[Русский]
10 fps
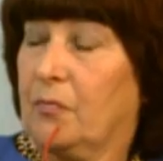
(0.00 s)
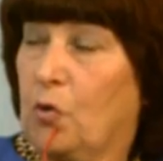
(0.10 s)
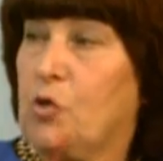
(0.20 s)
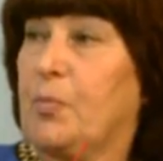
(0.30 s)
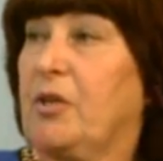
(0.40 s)

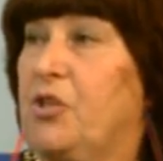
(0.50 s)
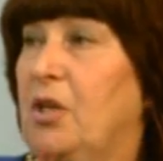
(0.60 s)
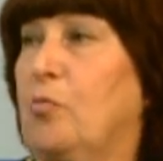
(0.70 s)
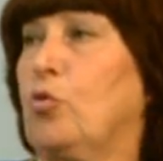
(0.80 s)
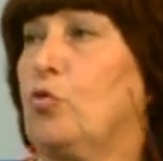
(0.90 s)
То есть
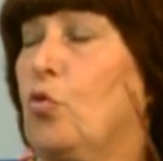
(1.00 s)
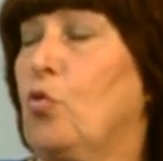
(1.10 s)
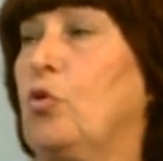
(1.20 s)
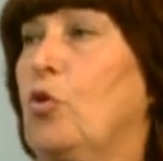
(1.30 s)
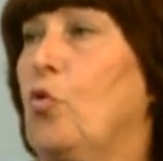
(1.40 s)
платить будут
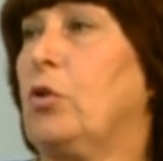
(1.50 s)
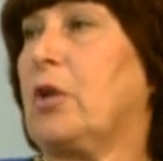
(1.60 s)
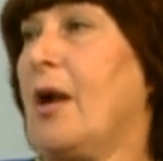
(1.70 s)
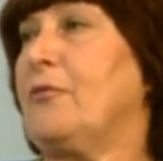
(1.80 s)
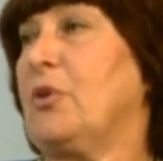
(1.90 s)
круглый
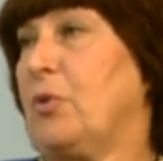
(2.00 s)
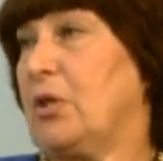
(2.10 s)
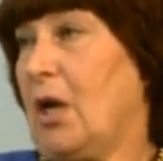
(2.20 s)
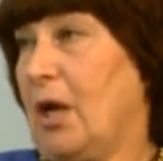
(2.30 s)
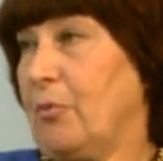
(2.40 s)
год равными круглый долями?